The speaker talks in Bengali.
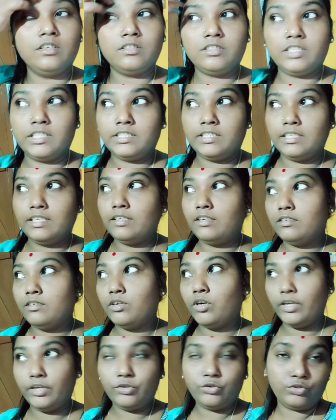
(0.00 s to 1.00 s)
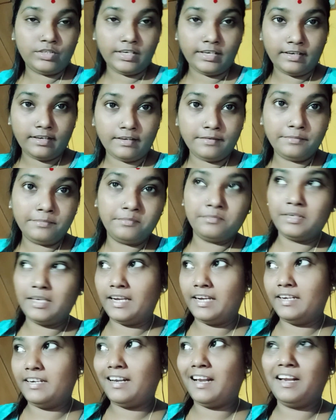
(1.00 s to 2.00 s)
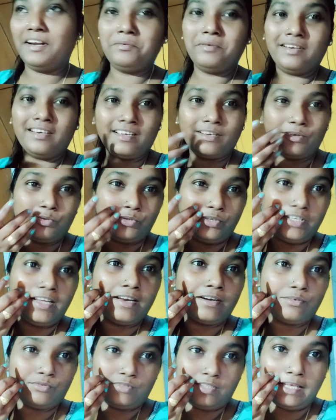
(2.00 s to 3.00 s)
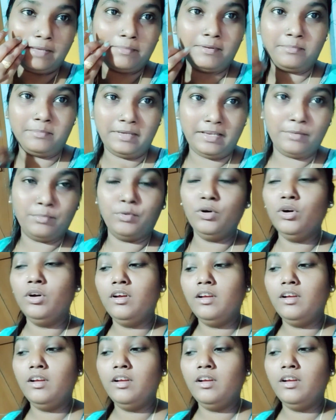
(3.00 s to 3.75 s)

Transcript: সেটা হয়ে ওঠে না এখন রান্নাবান্না করি আর কোথায় বা মেলবো